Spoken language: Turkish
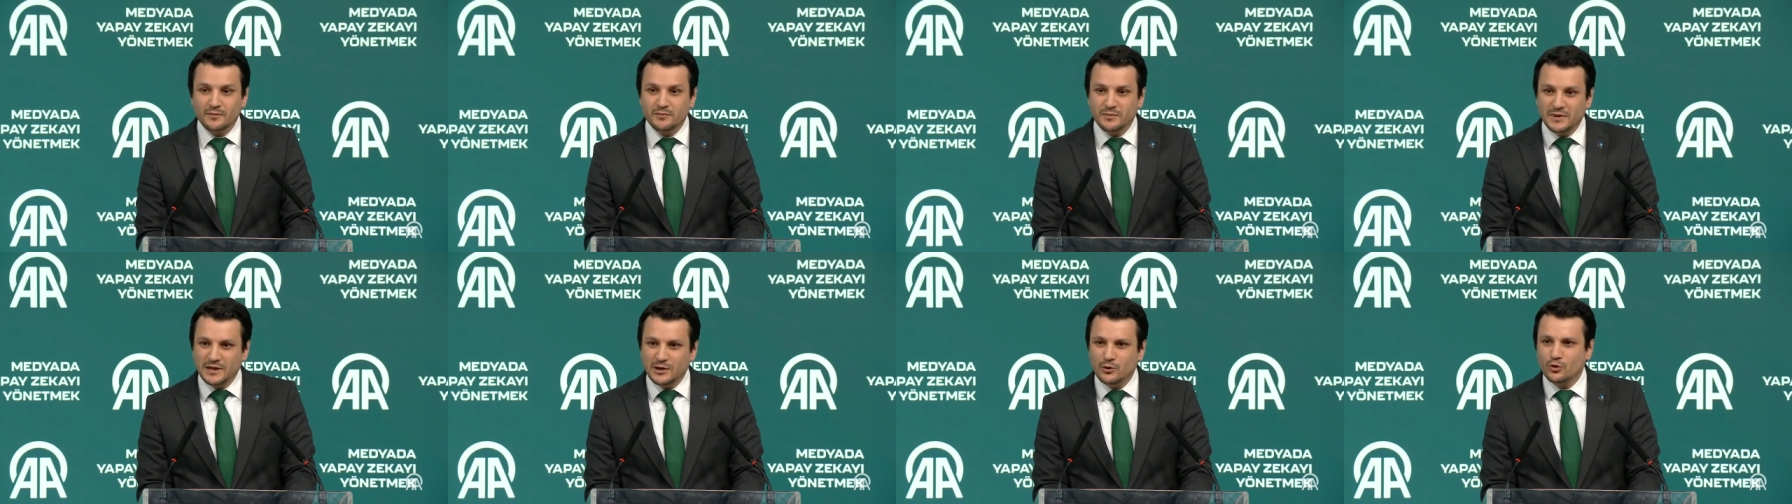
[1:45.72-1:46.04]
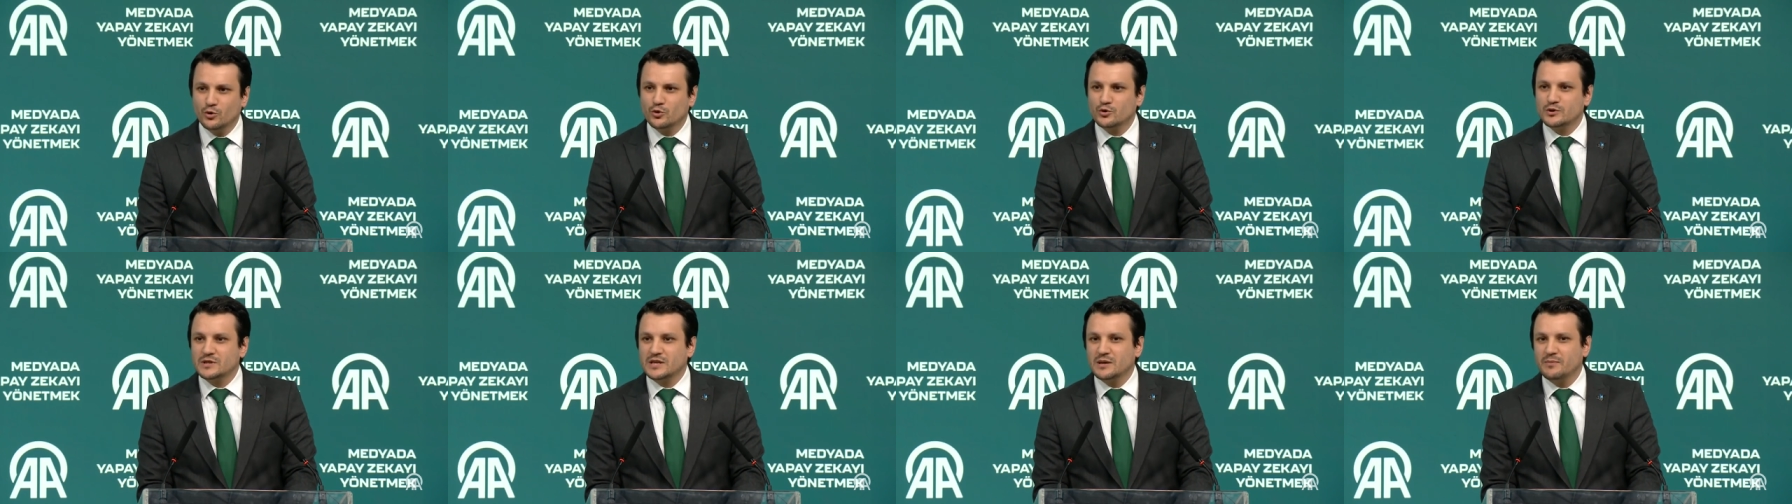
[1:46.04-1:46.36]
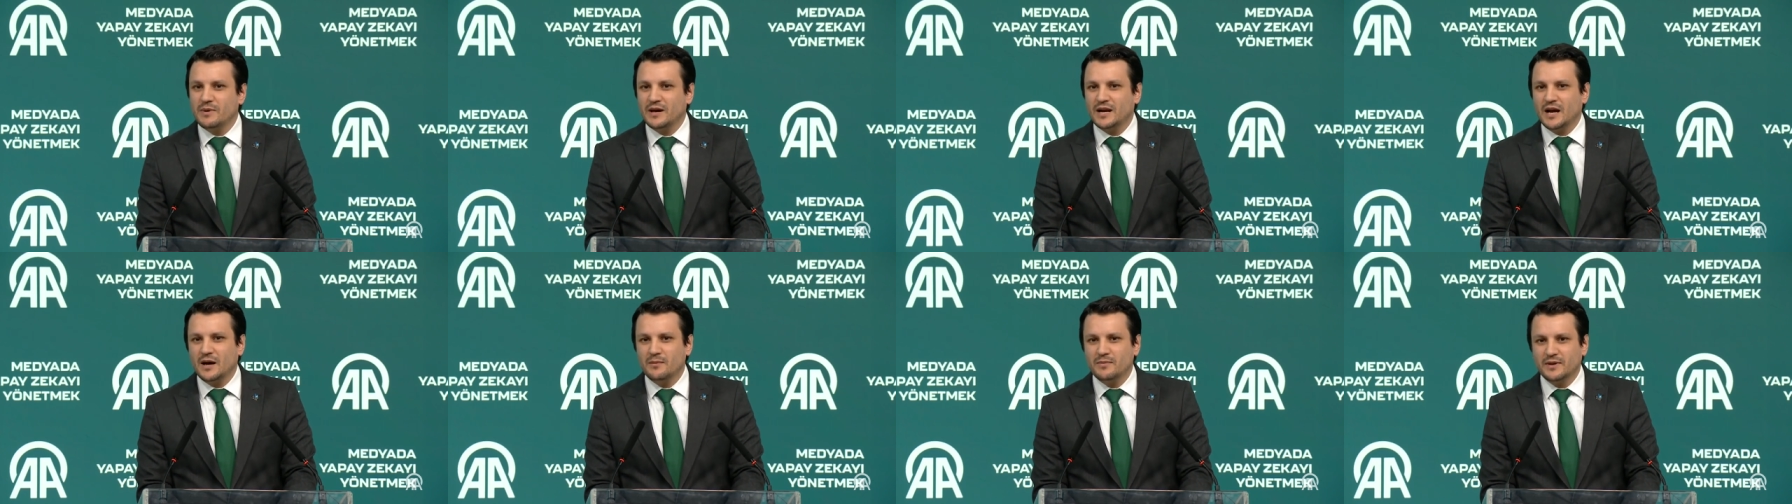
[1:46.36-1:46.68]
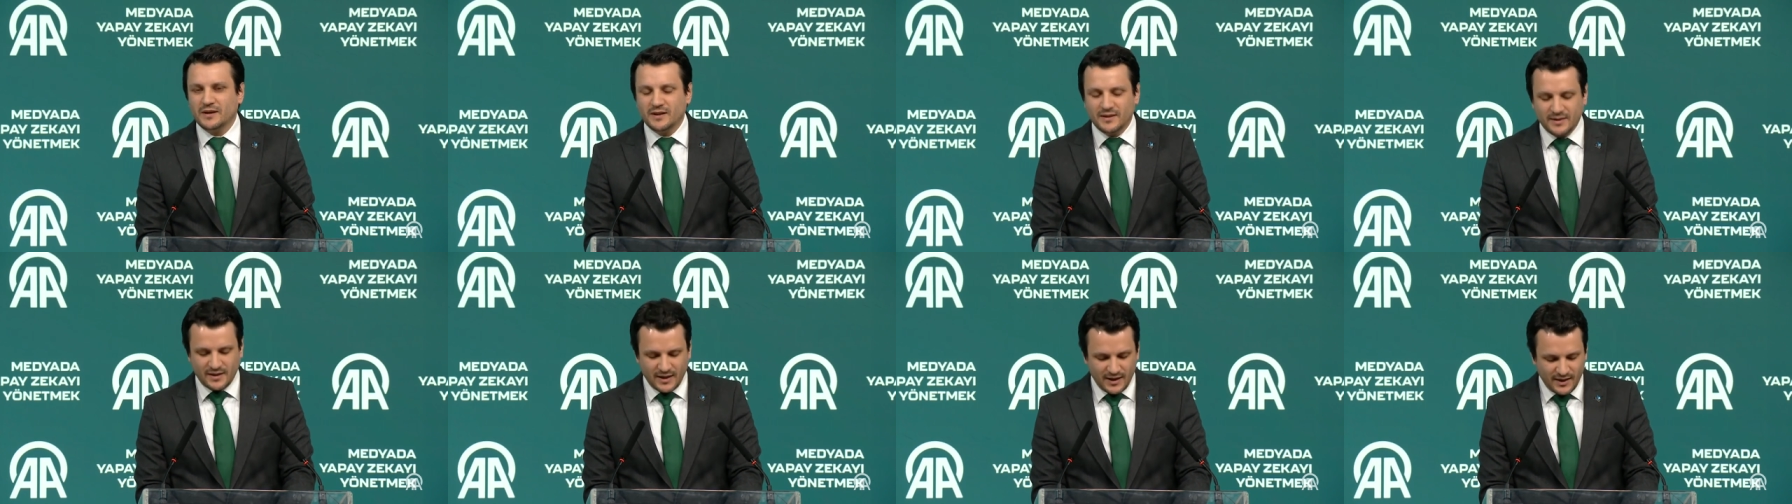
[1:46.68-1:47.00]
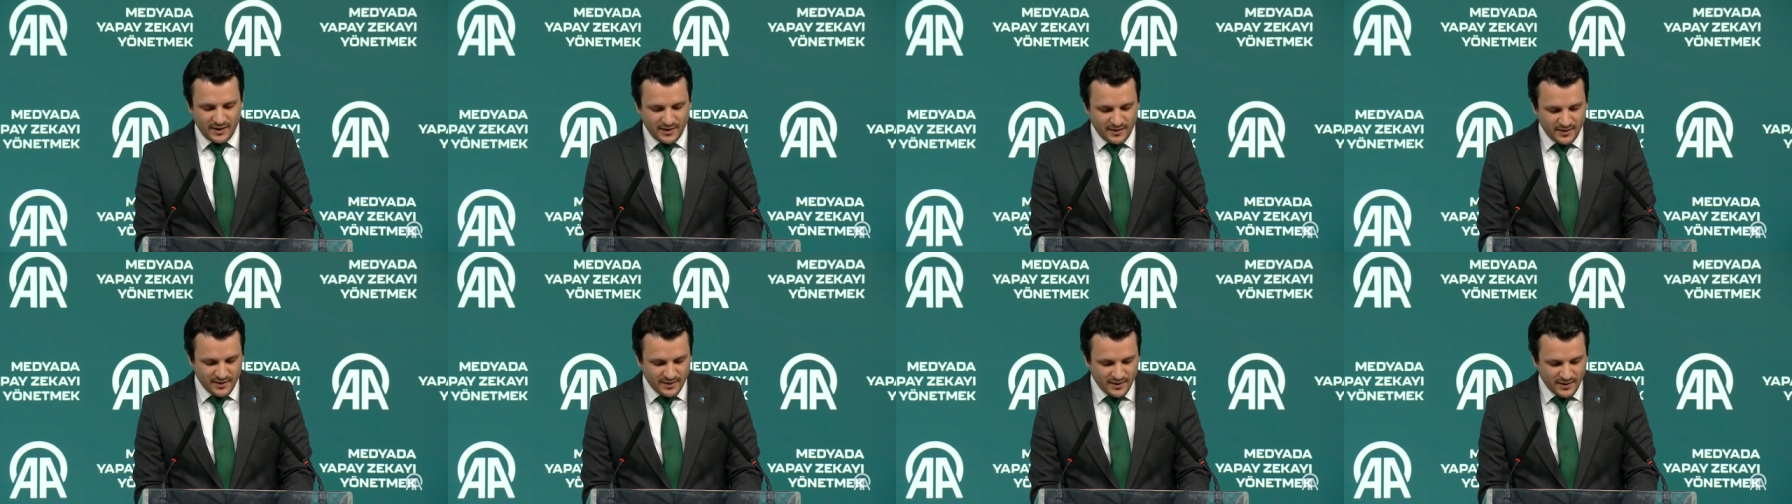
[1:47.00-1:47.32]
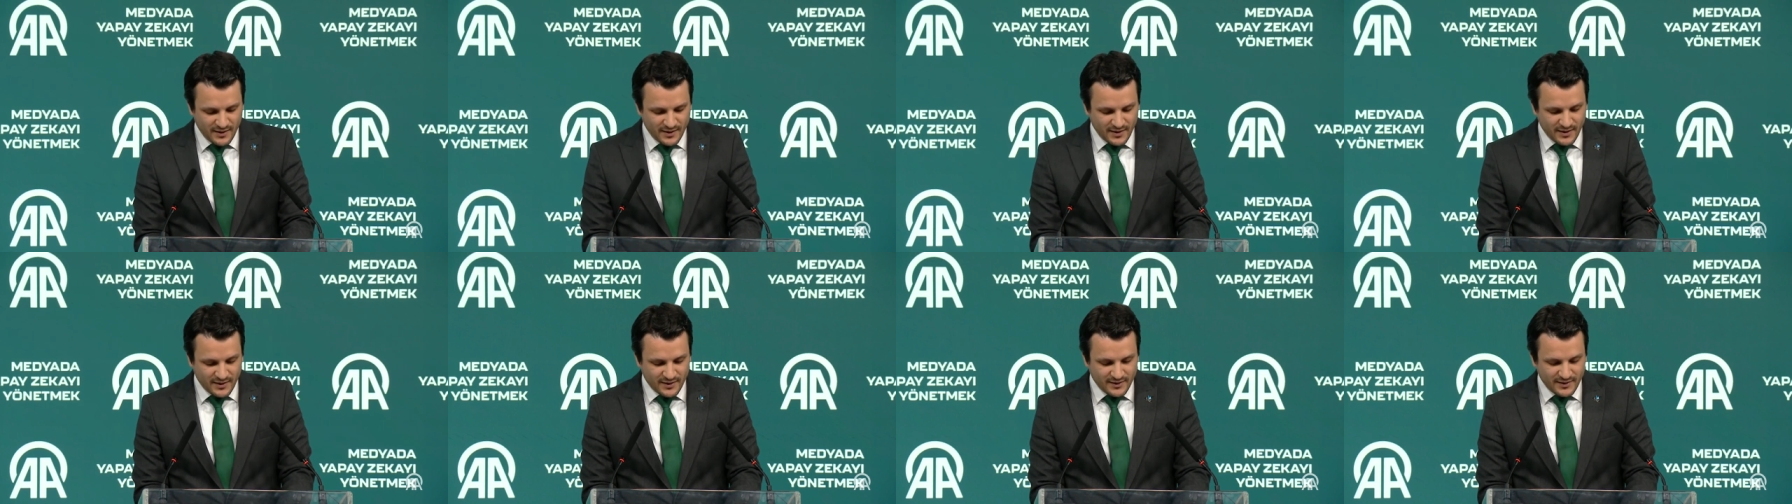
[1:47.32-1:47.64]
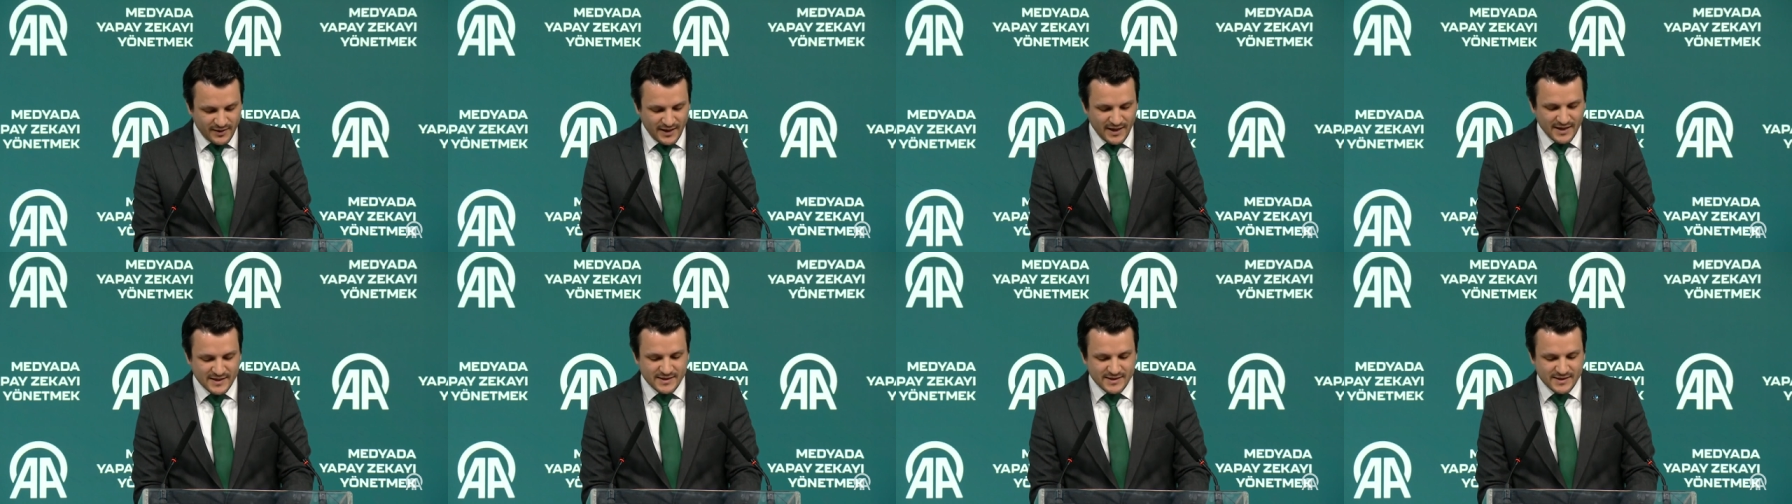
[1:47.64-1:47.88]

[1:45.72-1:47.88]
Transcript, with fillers: biliyoruz ki beraberinde ne